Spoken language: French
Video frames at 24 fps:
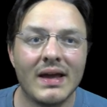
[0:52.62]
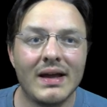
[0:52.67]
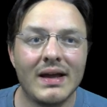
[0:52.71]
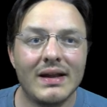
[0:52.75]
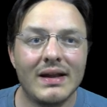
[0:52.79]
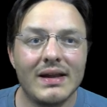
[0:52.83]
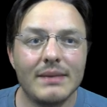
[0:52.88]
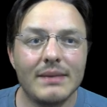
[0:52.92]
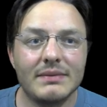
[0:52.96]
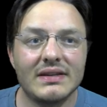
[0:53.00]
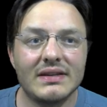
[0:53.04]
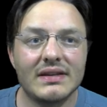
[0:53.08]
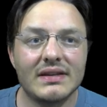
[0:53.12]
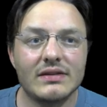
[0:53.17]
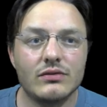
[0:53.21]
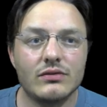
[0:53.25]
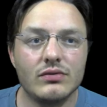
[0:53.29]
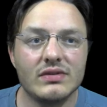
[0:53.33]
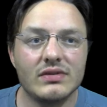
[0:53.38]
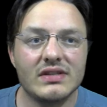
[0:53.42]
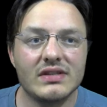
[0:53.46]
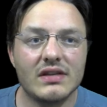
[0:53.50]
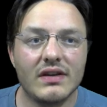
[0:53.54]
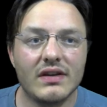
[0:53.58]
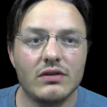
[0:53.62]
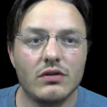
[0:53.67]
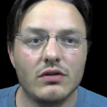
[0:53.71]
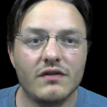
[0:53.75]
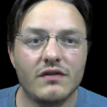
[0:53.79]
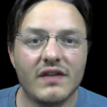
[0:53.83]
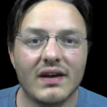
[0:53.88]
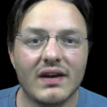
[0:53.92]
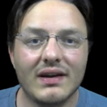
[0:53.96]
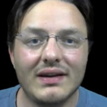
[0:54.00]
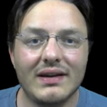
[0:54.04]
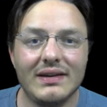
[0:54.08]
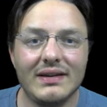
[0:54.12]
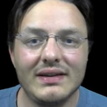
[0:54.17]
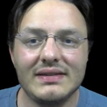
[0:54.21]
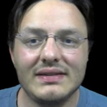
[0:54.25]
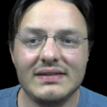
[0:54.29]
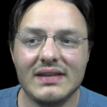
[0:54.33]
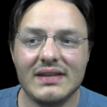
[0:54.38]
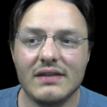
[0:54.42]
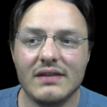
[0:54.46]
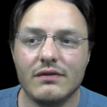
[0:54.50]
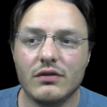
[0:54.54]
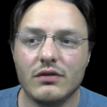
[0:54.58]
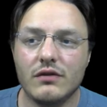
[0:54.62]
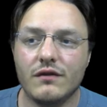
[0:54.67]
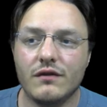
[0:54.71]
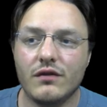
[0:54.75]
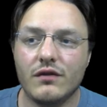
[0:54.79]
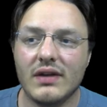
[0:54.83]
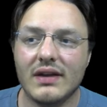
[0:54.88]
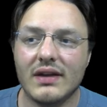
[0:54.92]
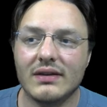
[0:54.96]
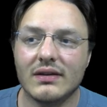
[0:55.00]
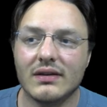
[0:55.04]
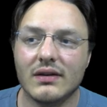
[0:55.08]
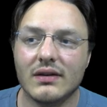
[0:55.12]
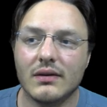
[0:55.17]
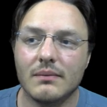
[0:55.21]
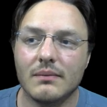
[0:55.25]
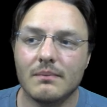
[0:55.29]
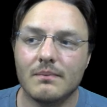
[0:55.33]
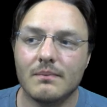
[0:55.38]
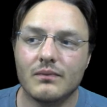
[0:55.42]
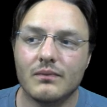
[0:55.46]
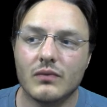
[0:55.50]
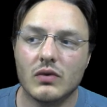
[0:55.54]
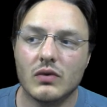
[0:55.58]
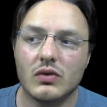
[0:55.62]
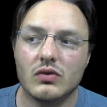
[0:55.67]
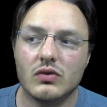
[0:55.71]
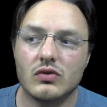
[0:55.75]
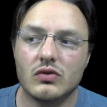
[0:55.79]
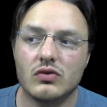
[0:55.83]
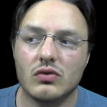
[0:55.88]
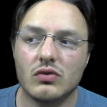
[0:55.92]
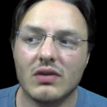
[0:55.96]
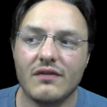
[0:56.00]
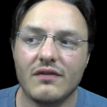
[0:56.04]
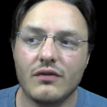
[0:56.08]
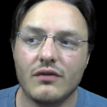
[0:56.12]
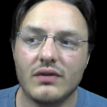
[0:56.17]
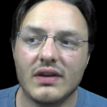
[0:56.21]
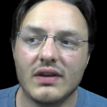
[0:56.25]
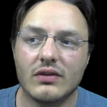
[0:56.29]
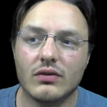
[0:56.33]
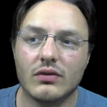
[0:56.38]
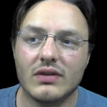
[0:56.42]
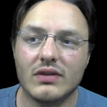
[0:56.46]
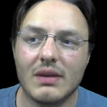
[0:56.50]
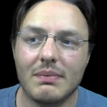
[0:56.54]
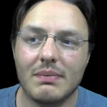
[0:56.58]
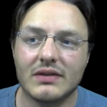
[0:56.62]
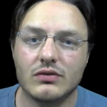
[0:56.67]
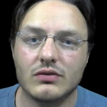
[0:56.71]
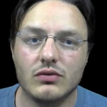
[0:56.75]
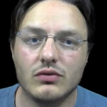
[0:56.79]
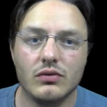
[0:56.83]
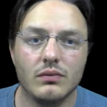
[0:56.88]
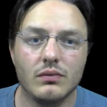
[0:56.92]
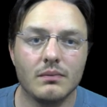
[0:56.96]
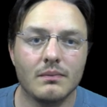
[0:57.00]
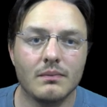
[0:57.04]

La petite astuce, ça va être de faire glisser votre fenêtre sur la fenêtre d'aperçu